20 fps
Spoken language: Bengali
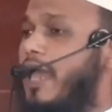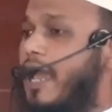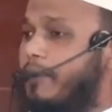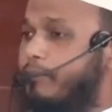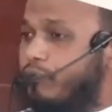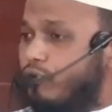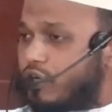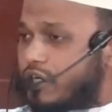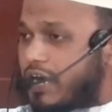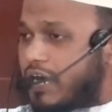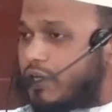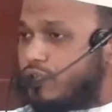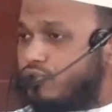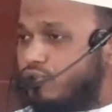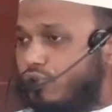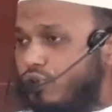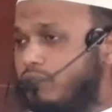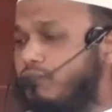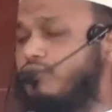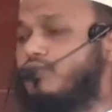এক প্রকার
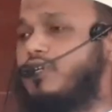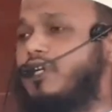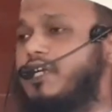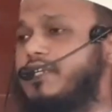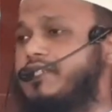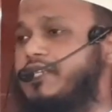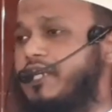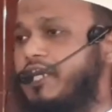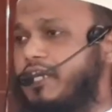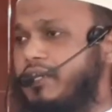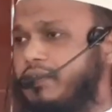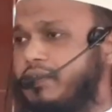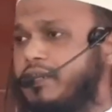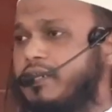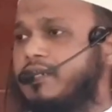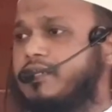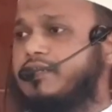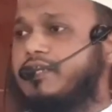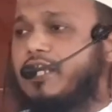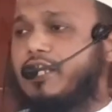জুলুম রয়েছে
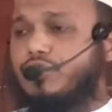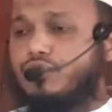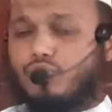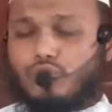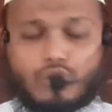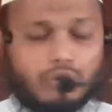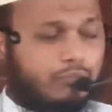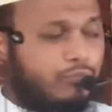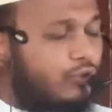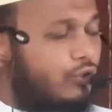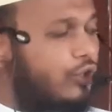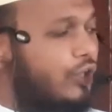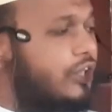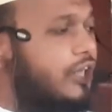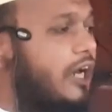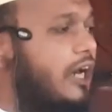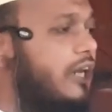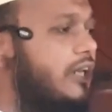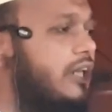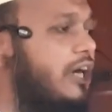যে
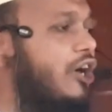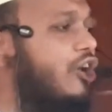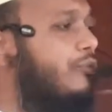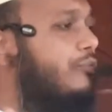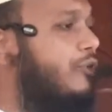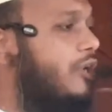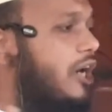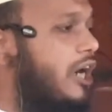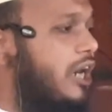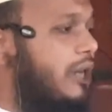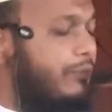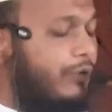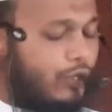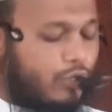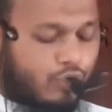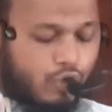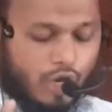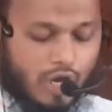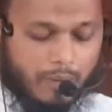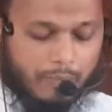জুলুমগুলোকে আল্লাহ রবুল আলমিন
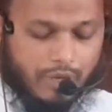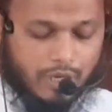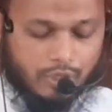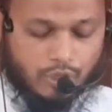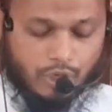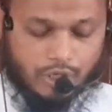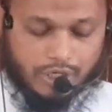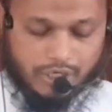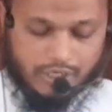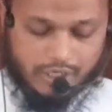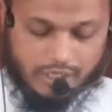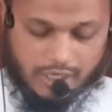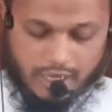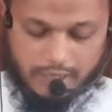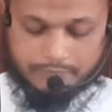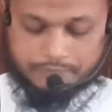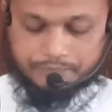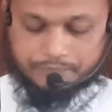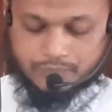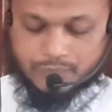ক্ষমা করেন না
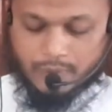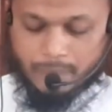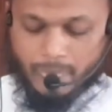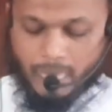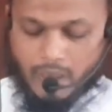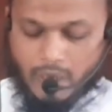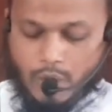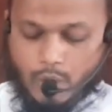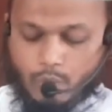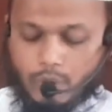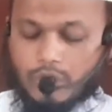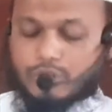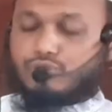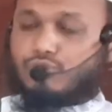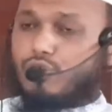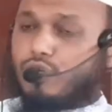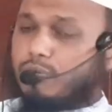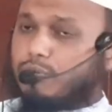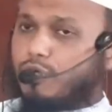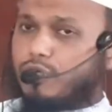
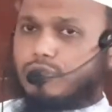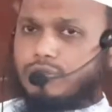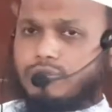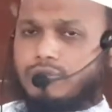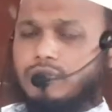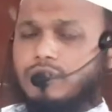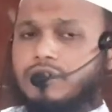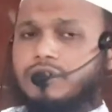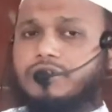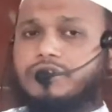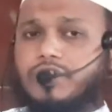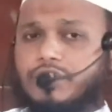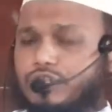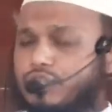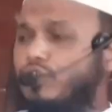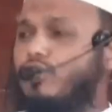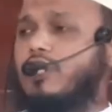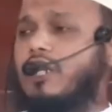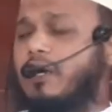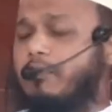অজুলুমুন
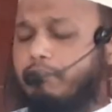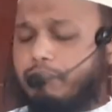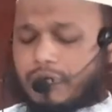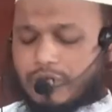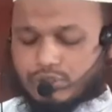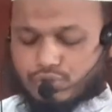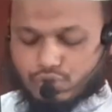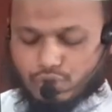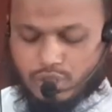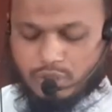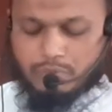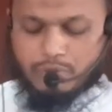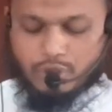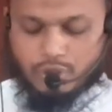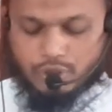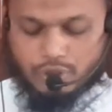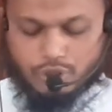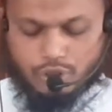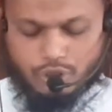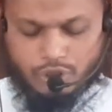দ্বিতীয় নম্বর জুলম
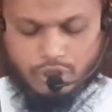হলো